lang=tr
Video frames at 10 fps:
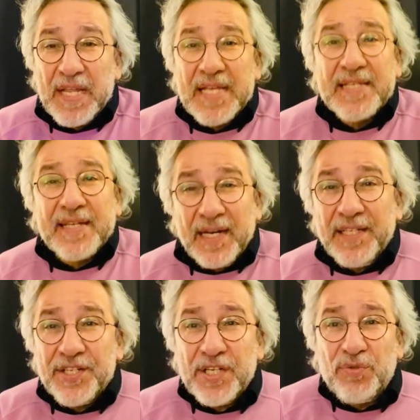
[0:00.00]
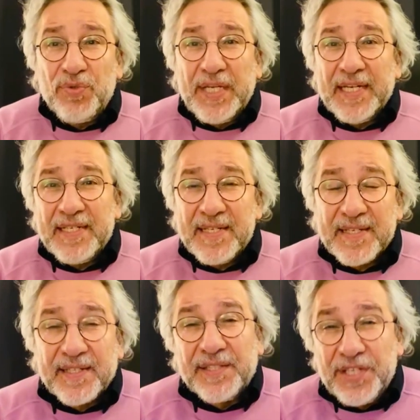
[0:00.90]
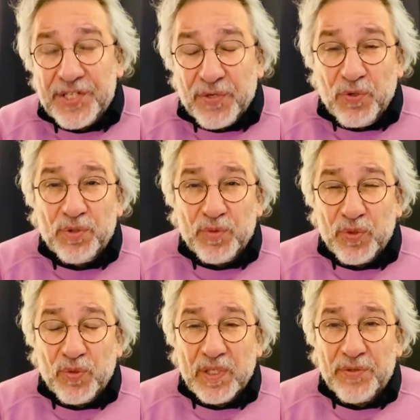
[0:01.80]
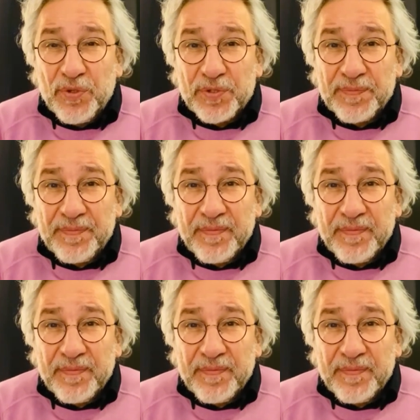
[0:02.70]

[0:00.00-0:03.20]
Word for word: sadece Türkiye'nin stratejik konumunu kullanıyor.